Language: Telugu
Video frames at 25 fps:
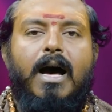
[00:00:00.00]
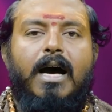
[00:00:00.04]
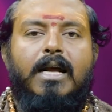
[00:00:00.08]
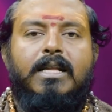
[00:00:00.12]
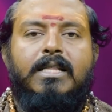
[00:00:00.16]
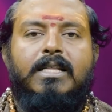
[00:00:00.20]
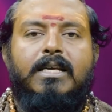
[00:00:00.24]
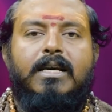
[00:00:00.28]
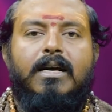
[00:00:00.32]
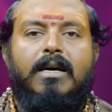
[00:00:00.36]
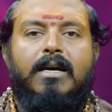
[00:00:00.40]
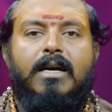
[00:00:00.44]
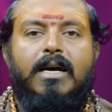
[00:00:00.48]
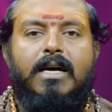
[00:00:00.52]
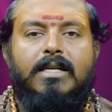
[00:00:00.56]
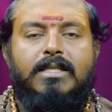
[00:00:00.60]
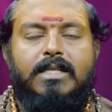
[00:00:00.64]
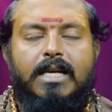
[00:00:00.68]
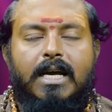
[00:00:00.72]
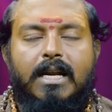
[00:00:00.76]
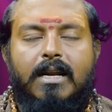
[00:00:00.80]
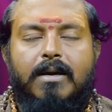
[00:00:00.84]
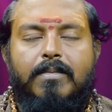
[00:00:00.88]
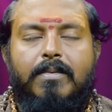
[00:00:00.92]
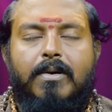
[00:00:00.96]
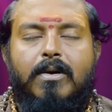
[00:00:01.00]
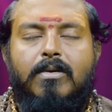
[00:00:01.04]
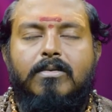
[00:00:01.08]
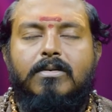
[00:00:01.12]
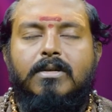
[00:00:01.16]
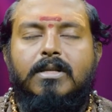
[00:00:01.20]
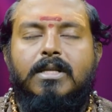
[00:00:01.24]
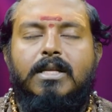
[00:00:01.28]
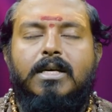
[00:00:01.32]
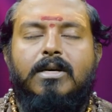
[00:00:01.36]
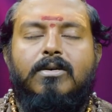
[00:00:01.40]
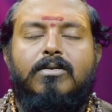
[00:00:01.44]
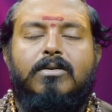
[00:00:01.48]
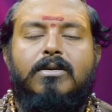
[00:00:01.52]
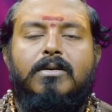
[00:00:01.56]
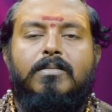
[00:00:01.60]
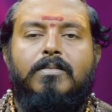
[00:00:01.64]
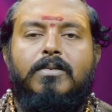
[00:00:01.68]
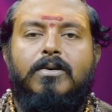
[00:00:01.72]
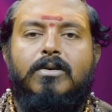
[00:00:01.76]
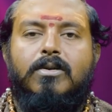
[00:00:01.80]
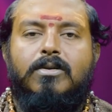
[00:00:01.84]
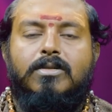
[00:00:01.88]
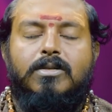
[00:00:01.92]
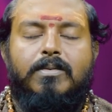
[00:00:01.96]
ఆర్థికంగా చాలా బాగుంటుంది
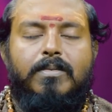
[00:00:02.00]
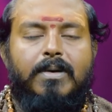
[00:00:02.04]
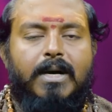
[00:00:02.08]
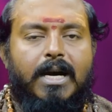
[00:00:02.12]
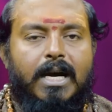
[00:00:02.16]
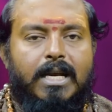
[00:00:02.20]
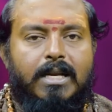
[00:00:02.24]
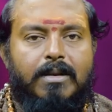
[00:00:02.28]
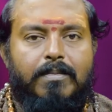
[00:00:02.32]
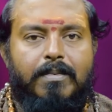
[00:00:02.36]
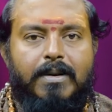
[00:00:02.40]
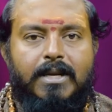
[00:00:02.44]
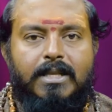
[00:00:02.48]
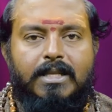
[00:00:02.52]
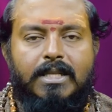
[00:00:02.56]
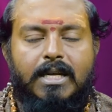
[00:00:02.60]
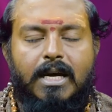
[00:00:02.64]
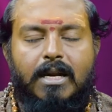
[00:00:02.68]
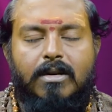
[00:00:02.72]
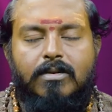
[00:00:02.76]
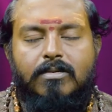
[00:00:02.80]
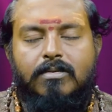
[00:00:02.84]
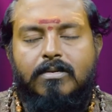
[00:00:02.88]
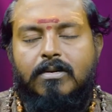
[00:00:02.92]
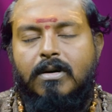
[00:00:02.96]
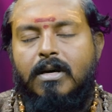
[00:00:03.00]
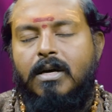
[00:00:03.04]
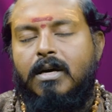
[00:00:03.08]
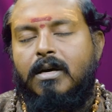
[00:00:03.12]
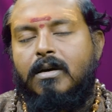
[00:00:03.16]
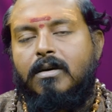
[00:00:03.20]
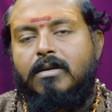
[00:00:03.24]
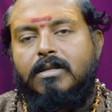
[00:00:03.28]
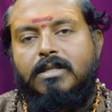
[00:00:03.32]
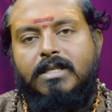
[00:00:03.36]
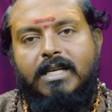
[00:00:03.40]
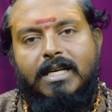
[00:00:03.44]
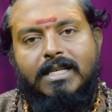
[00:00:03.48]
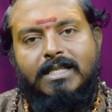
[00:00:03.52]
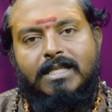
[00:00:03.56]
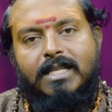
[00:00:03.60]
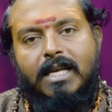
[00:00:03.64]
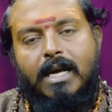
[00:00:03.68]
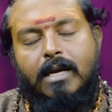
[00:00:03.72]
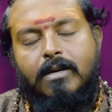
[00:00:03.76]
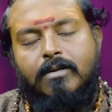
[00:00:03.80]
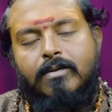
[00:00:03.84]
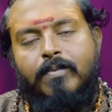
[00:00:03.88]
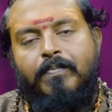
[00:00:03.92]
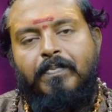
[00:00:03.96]
కుటుంబంలో శుభకార్య ప్రయత్నాలు
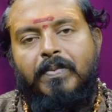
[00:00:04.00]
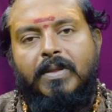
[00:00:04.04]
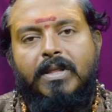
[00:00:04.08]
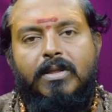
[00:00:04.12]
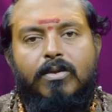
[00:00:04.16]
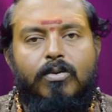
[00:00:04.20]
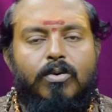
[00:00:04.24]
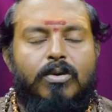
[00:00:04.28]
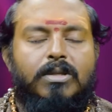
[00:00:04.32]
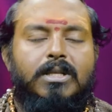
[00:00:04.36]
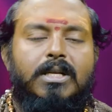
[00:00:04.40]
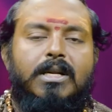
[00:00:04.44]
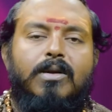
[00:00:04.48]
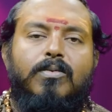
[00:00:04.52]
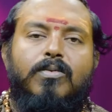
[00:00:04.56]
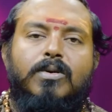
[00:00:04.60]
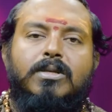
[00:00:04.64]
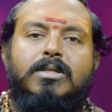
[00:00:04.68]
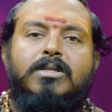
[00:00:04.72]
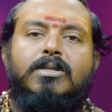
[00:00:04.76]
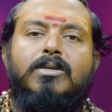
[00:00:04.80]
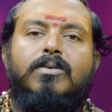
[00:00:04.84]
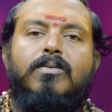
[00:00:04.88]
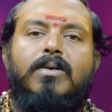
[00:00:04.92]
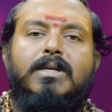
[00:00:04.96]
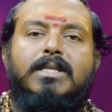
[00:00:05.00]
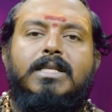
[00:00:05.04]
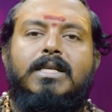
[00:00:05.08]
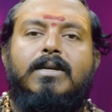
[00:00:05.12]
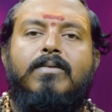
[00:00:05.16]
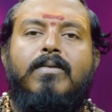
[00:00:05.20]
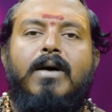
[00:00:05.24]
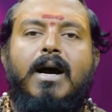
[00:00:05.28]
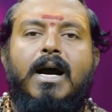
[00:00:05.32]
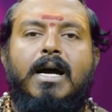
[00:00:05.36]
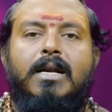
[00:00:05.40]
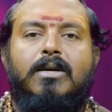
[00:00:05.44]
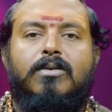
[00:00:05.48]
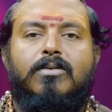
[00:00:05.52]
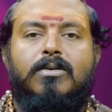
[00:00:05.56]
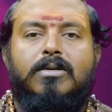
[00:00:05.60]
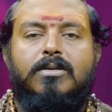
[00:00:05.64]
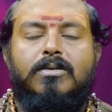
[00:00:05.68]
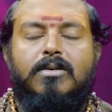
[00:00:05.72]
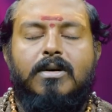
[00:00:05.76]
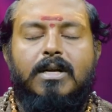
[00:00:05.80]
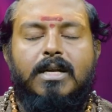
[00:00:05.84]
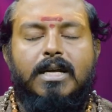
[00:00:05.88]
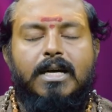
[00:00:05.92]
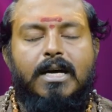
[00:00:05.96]
చేస్తారు నూతన వస్తు వస్త్ర వాహన
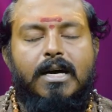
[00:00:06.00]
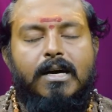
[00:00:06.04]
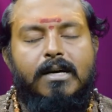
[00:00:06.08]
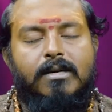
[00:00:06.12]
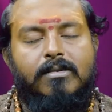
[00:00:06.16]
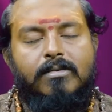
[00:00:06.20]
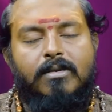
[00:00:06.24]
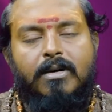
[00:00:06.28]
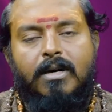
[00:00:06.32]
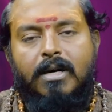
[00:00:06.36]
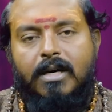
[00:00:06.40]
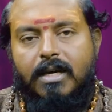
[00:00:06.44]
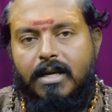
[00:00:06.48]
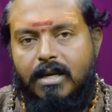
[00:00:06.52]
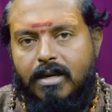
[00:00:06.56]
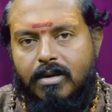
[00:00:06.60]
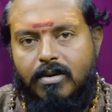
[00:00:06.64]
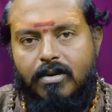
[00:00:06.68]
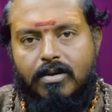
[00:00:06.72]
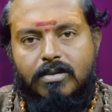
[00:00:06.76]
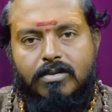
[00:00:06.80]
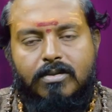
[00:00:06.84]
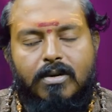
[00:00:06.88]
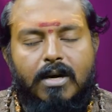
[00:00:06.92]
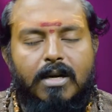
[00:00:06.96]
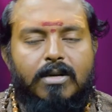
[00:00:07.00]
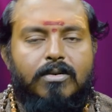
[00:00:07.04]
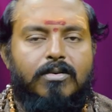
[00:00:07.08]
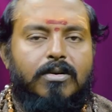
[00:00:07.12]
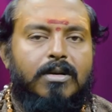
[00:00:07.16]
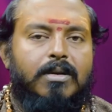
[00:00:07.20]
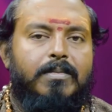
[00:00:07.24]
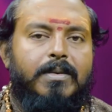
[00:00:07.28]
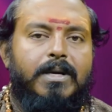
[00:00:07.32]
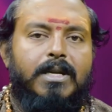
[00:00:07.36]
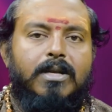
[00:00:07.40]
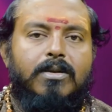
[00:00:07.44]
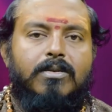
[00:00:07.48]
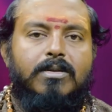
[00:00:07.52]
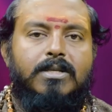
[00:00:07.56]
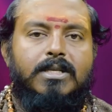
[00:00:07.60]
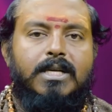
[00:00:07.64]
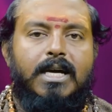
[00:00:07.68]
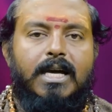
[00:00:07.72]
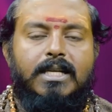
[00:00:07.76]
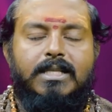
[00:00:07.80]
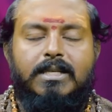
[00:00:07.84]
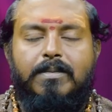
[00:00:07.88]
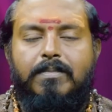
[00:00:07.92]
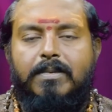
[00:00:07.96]
కొనుగోలకు ఈరోజు అనుకూలమైన
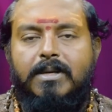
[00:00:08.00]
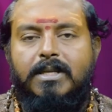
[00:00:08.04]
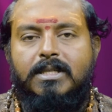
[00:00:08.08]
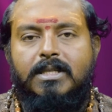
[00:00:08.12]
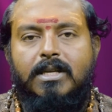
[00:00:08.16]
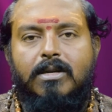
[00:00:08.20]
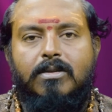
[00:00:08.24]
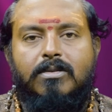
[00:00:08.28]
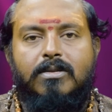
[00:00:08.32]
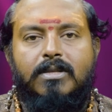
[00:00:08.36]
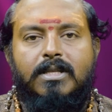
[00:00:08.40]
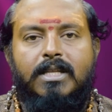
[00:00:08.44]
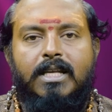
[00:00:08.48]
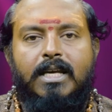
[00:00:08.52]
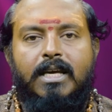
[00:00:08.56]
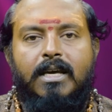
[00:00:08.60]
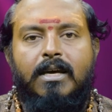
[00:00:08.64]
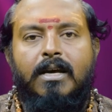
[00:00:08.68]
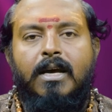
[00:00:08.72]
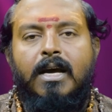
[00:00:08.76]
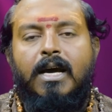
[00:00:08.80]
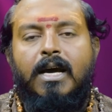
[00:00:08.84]
రోజుగా చెప్పడం జరుగుతుంది